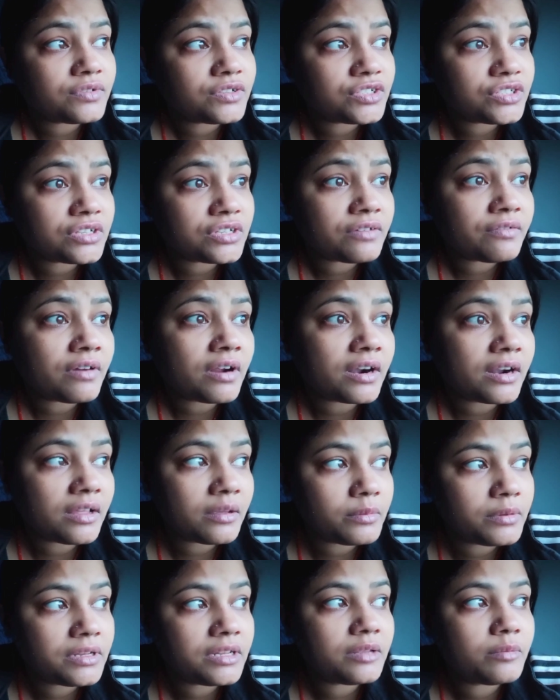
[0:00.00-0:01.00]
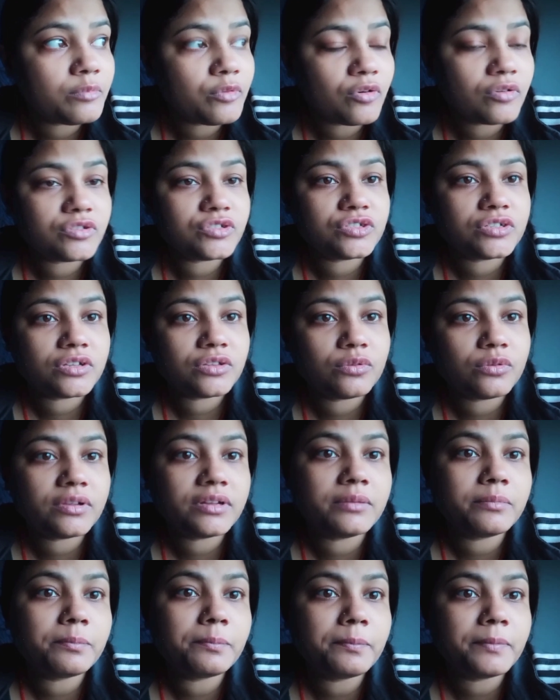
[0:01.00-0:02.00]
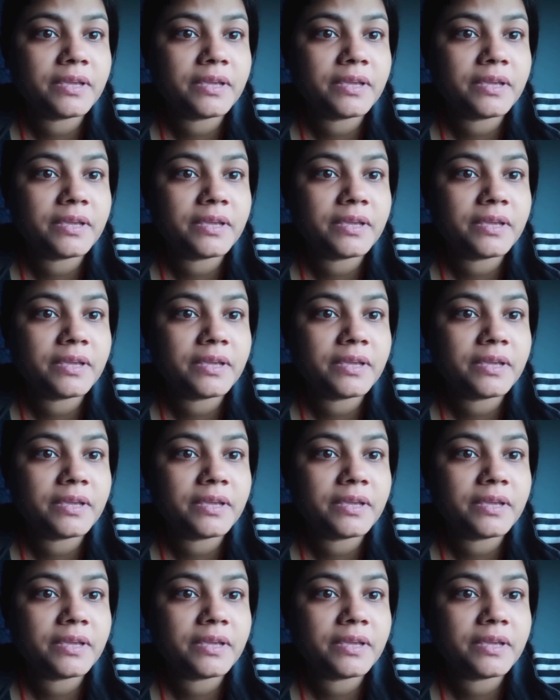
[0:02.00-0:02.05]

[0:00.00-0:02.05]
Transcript: विजयवाड़ा भी नहीं पहुंची है तो इट